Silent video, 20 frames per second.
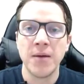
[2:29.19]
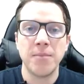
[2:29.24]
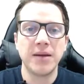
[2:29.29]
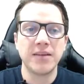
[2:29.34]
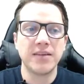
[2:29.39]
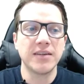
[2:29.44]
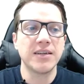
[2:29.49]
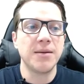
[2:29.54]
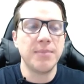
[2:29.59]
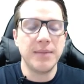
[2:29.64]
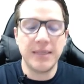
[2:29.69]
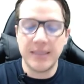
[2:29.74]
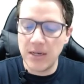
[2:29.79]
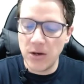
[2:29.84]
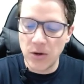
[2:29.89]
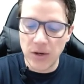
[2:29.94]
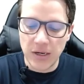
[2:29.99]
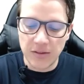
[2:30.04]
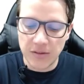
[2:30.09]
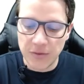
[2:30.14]

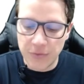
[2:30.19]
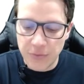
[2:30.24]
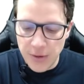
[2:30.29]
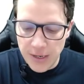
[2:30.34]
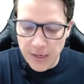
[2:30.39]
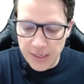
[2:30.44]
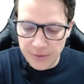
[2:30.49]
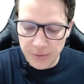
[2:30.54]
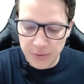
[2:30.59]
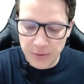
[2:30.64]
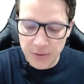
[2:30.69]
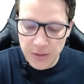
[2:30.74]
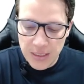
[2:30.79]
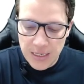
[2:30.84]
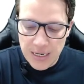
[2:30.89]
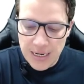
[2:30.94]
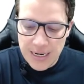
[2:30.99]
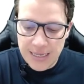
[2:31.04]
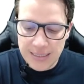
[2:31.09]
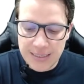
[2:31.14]
Básicamente lo que hice fue esto.
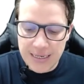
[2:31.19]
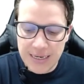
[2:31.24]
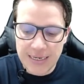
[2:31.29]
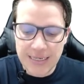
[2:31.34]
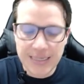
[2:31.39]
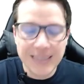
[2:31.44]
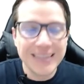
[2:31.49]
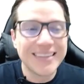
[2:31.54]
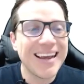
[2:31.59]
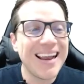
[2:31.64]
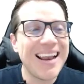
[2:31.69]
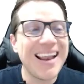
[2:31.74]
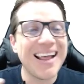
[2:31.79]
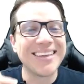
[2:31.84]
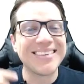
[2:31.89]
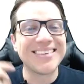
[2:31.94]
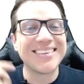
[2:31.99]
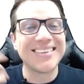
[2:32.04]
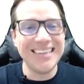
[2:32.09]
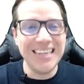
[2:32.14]
La tangente a
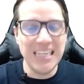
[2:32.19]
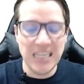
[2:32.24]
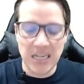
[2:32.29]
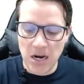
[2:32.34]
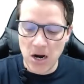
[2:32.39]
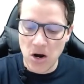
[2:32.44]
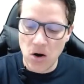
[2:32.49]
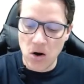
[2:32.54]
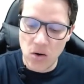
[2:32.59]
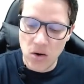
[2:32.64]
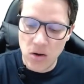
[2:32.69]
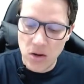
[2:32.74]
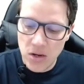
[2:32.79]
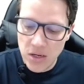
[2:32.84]
la 5